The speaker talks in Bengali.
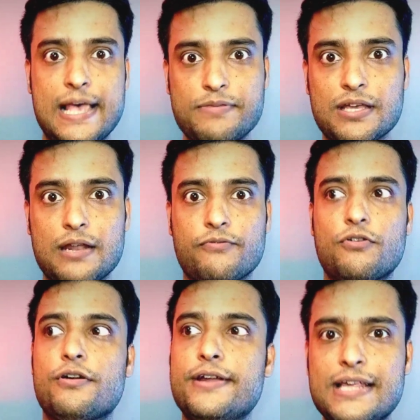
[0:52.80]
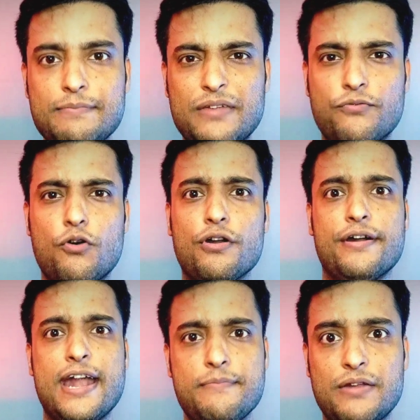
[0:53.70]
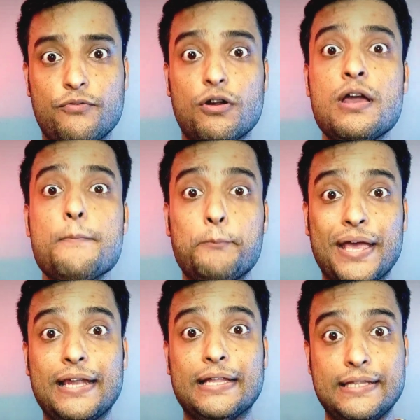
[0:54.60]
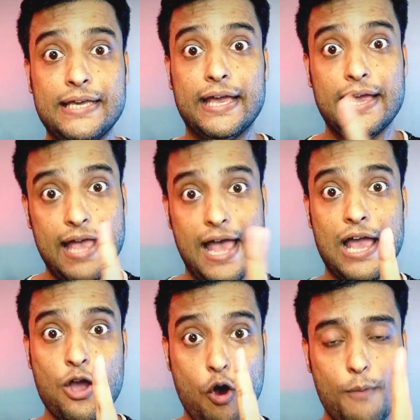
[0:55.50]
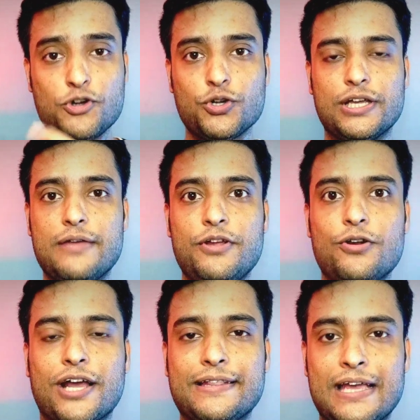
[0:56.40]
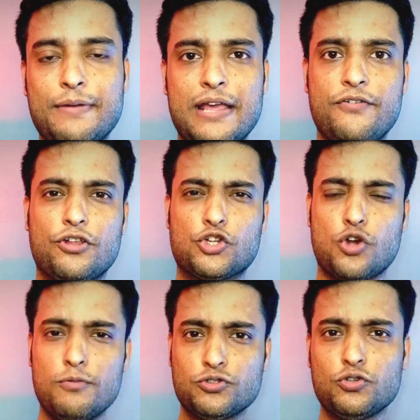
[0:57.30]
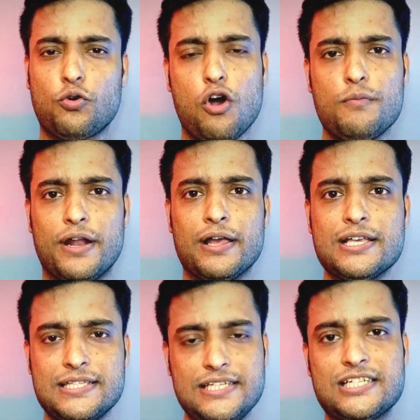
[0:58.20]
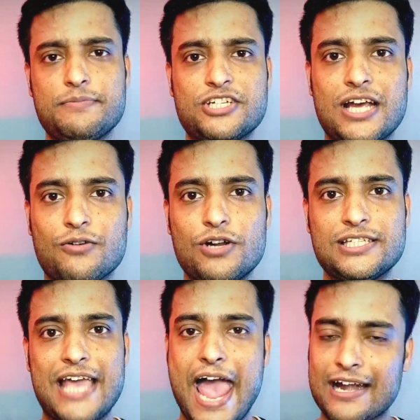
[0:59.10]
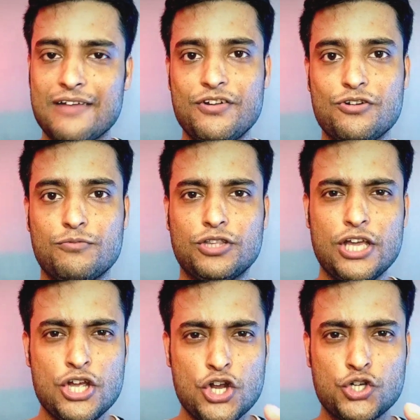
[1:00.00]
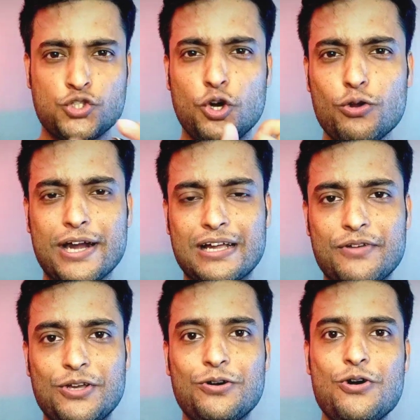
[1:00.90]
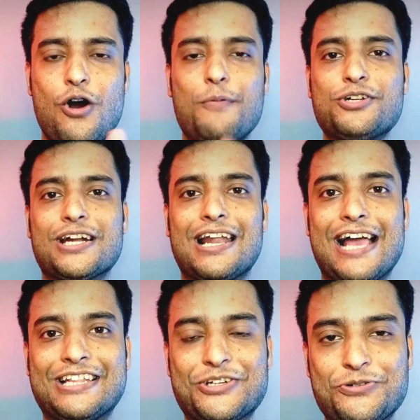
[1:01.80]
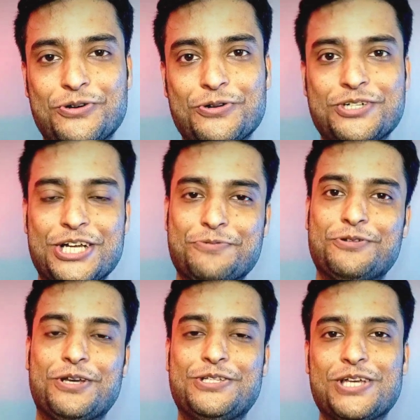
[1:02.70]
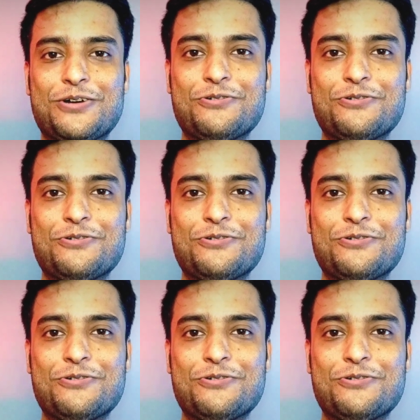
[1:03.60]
স্যামসাংয়ের ফোন রিয়েলমির ফোন রেডমির ফোন ফেলে দিয়ে হ্যাঁ অবশ্যই এই ভিডিওটাকে দেখবেন এই ভিডিওতে সমস্ত রকমের জিনিস আমি শেয়ার করেছি একটা ভিডিওর মধ্যে ছোট একটা ভিডিও অবশ্যই একটা লাইক দিয়ে শুরু করুন শেষ পর্যন্ত এনজয়